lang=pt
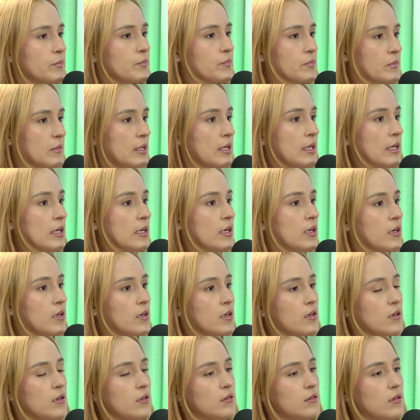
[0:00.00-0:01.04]
Né? Uhum.
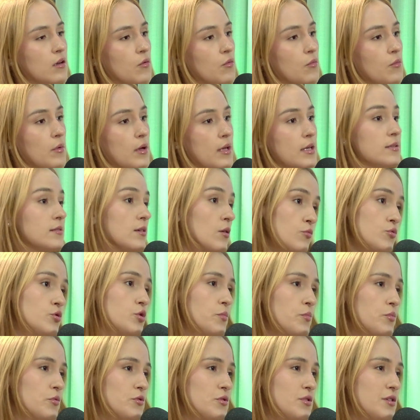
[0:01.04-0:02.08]
Então, esse é um
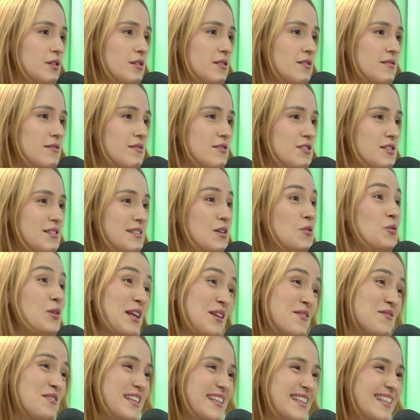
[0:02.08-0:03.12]
tipo de, de seguro
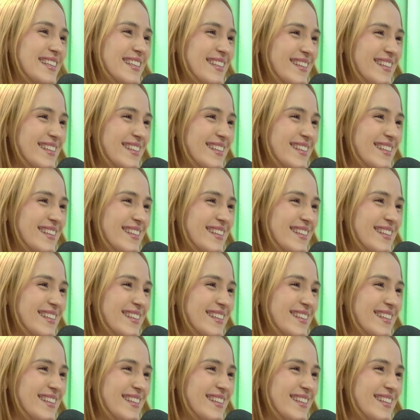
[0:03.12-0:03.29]
em vida.